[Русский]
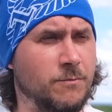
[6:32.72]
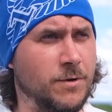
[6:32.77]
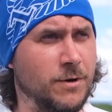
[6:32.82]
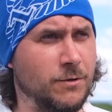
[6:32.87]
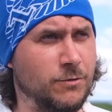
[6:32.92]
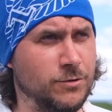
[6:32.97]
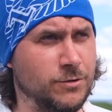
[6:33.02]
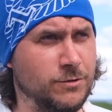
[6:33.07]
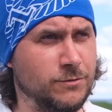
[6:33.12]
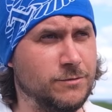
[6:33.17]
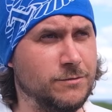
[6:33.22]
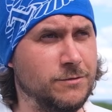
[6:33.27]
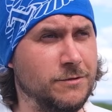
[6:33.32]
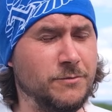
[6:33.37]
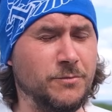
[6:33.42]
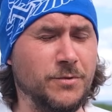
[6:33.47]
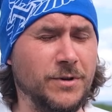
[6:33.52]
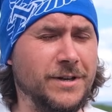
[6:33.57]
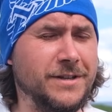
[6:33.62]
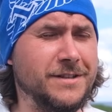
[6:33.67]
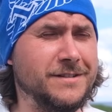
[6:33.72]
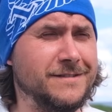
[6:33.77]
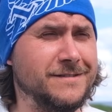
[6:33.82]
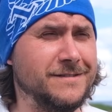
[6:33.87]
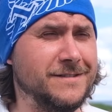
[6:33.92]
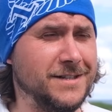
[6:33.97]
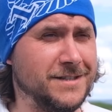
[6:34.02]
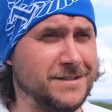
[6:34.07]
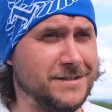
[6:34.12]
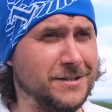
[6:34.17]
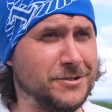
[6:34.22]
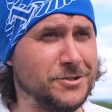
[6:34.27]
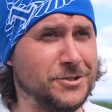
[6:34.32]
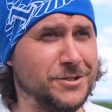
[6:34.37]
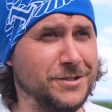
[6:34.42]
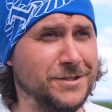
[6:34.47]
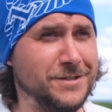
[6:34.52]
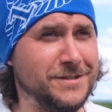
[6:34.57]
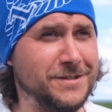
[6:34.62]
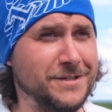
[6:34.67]
Погодные условия были
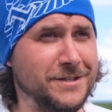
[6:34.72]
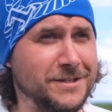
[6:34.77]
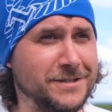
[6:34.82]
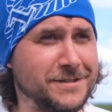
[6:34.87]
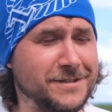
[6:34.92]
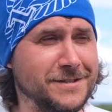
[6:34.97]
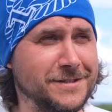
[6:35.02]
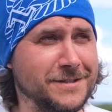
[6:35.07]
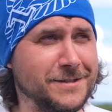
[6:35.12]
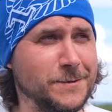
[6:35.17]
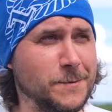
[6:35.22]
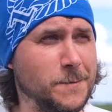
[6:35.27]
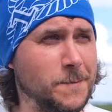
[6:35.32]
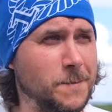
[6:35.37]
достаточно интересные.